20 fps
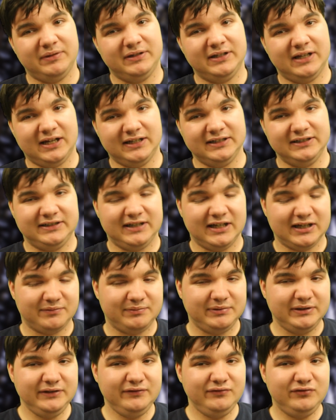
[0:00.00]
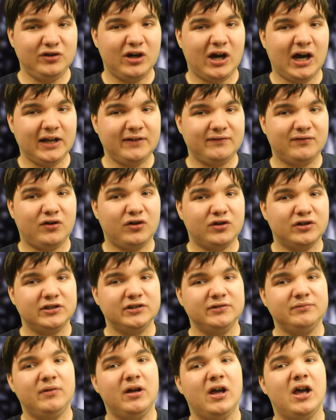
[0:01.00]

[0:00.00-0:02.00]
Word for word: man da die Therapie für acht Wochen.